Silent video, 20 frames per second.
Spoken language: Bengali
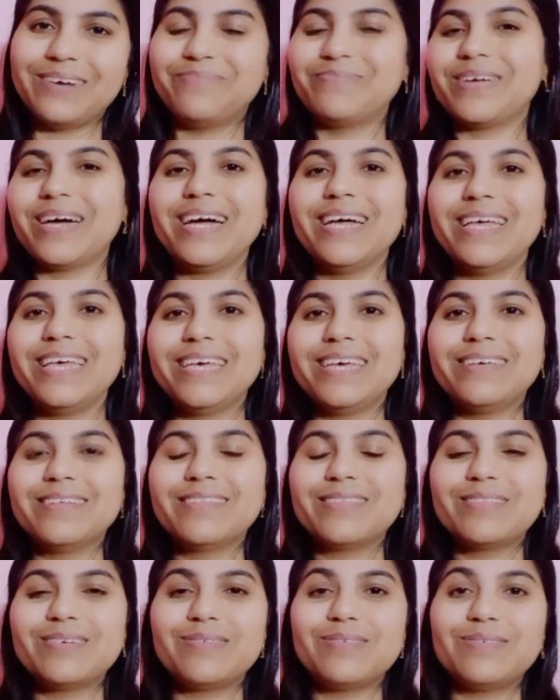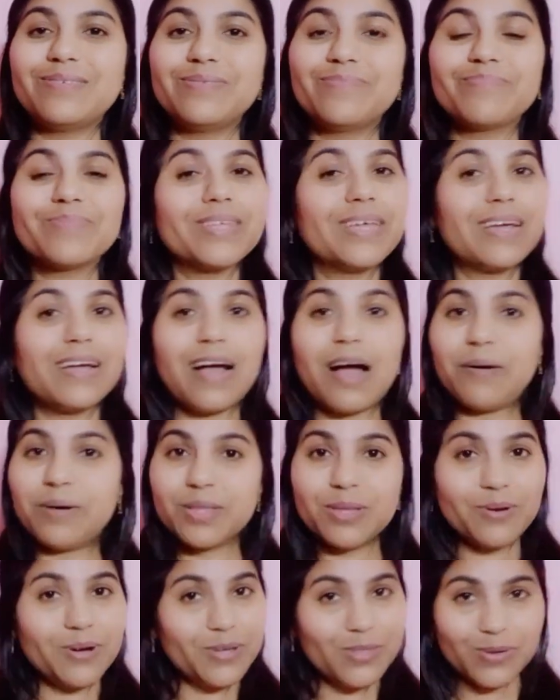আমরা তো খাওয়া
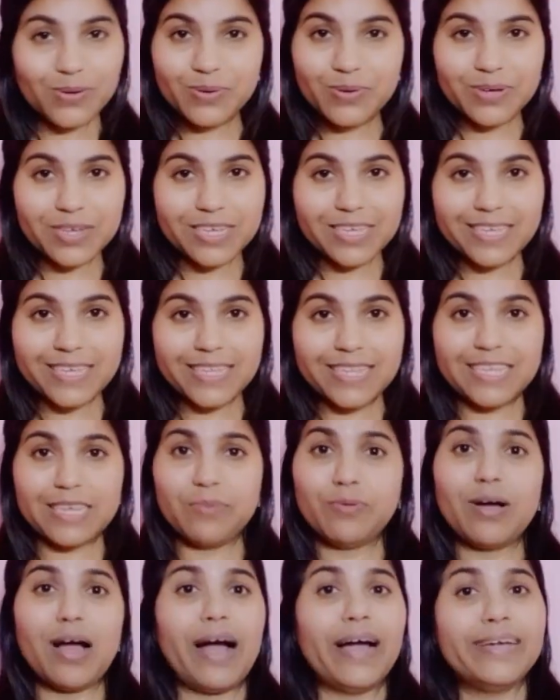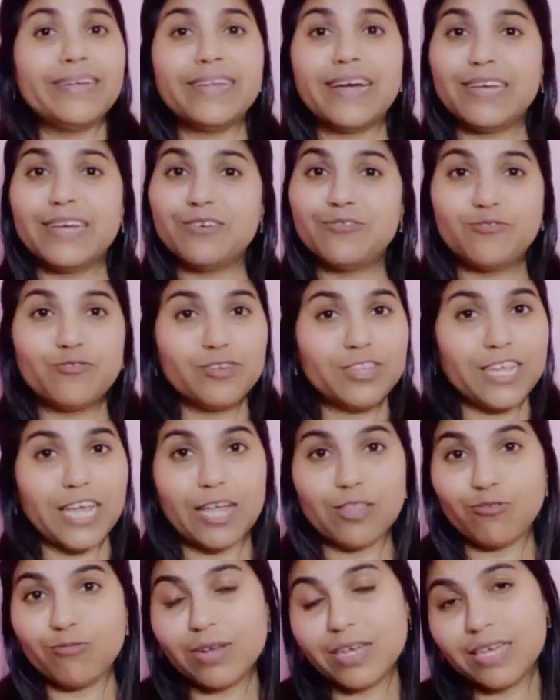দাওয়া তো হয়ে গিয়েছে এবং আই ঢাই করছে
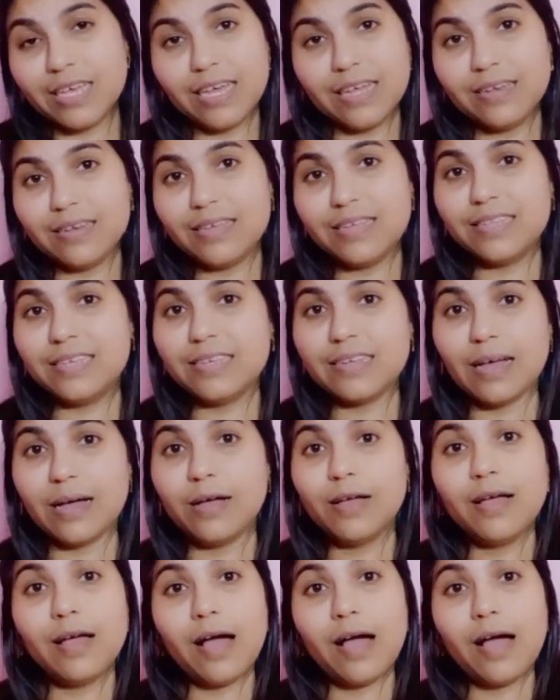এতটা খেয়ে নিয়েছি না